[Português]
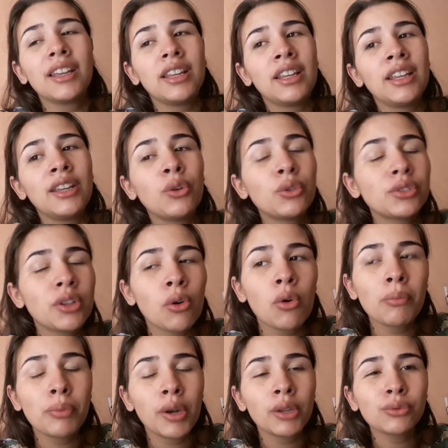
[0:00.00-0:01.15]
E ontem eu
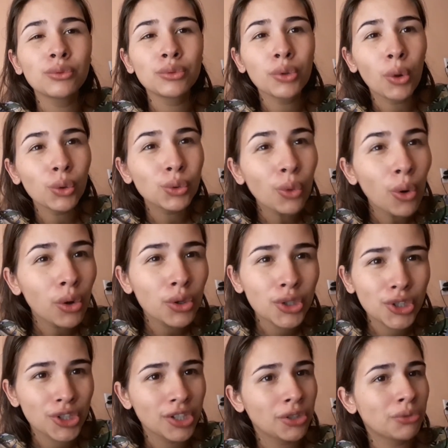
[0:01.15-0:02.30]
comprei um todo
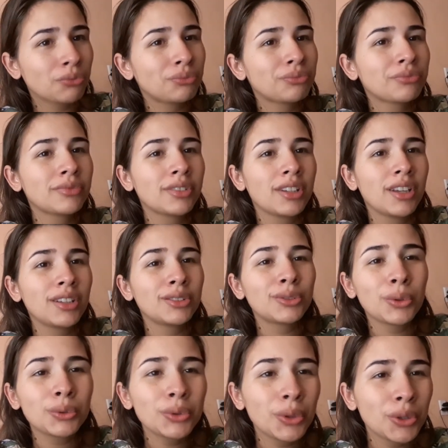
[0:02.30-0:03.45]
roxinho.
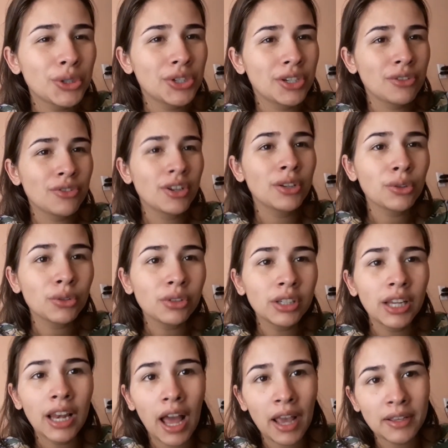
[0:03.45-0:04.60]
Todo roxinho, gente, todo
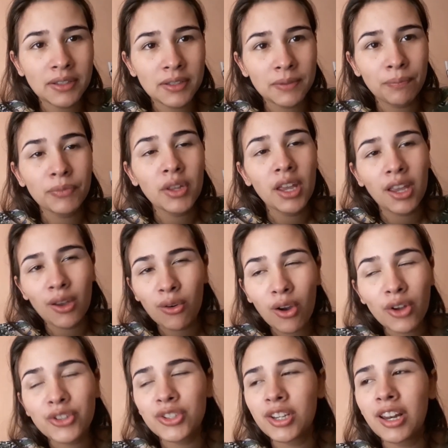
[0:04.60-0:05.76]
lilás. Eu
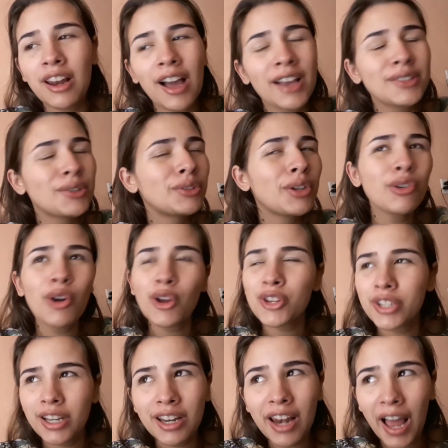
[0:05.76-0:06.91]
gosto de lilás, eu não
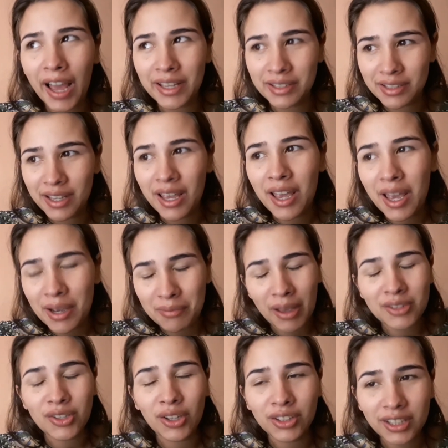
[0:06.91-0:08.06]
gosto de lilás. Mas
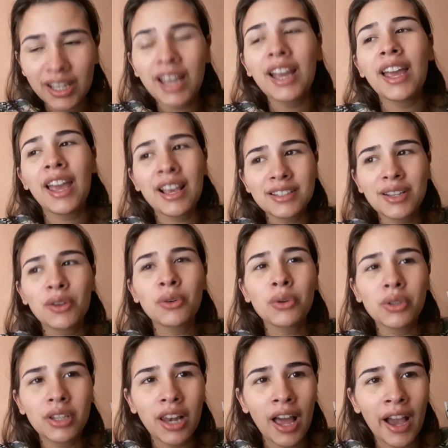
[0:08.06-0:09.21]
só tinha essa cor
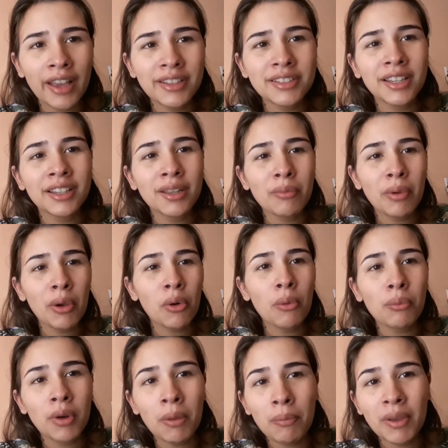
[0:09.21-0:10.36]
lilás e também eu
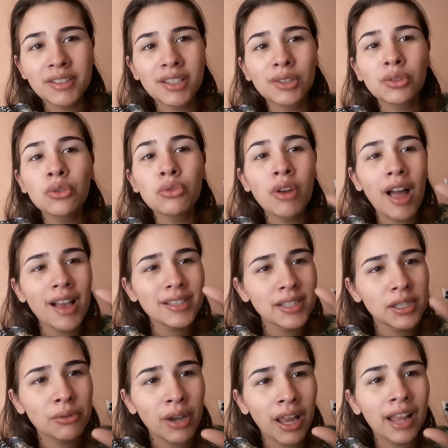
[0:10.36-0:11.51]
comprei pensando no
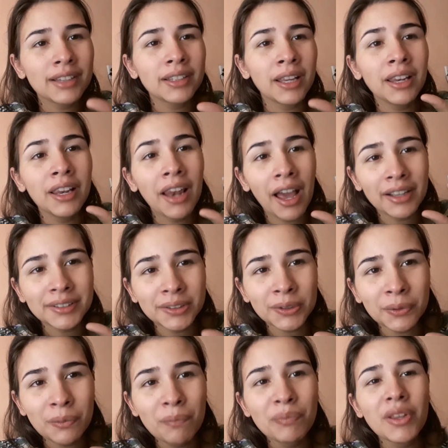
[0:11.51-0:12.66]
lacinho que ela tem,
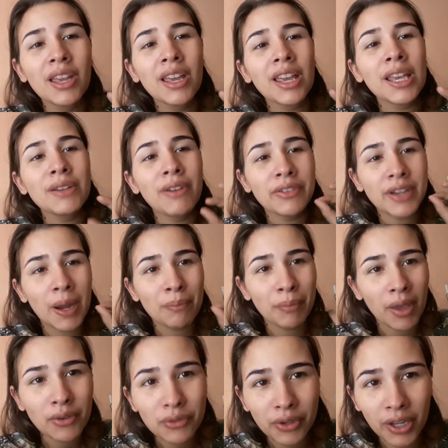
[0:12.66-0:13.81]
lilásinho. que vai ficar
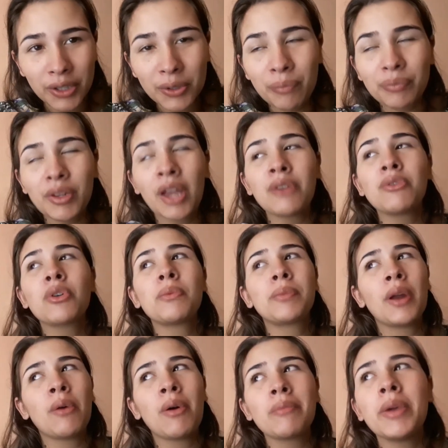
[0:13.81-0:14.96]
perfeito. Aí eu vou
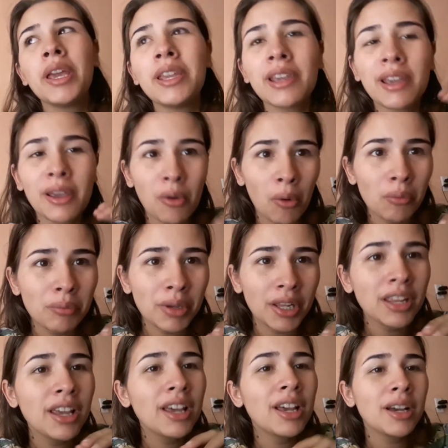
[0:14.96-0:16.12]
comprar uma meirinha que combine
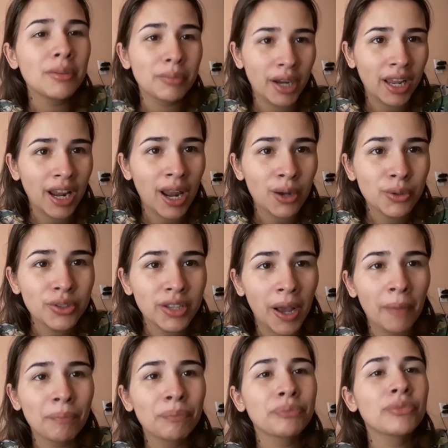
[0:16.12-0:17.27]
pra ela usar.
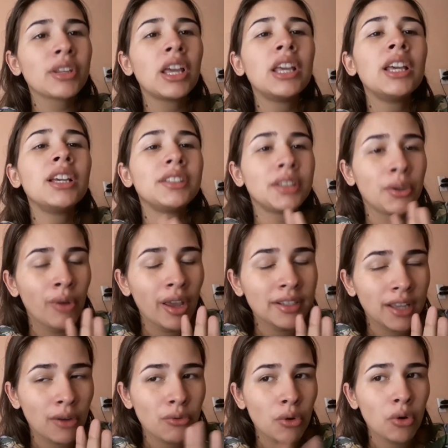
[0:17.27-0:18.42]
Então é isso
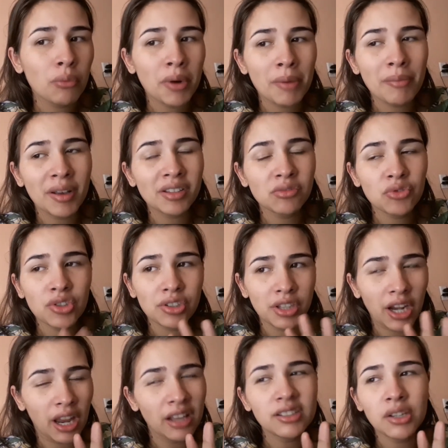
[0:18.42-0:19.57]
aí, eu vou comprar mais uns
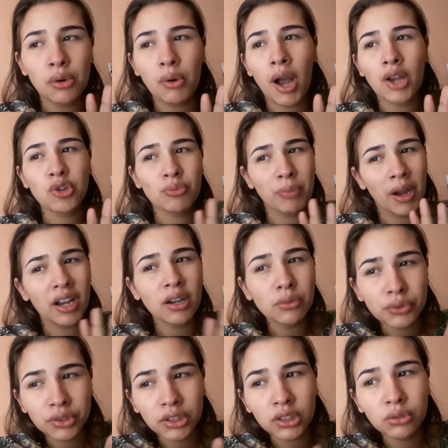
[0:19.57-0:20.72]
três, eu acho,
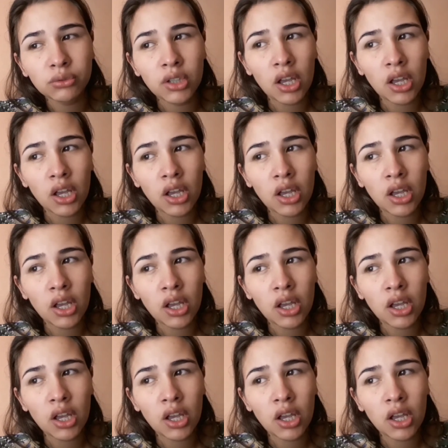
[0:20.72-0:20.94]
pagãozinho.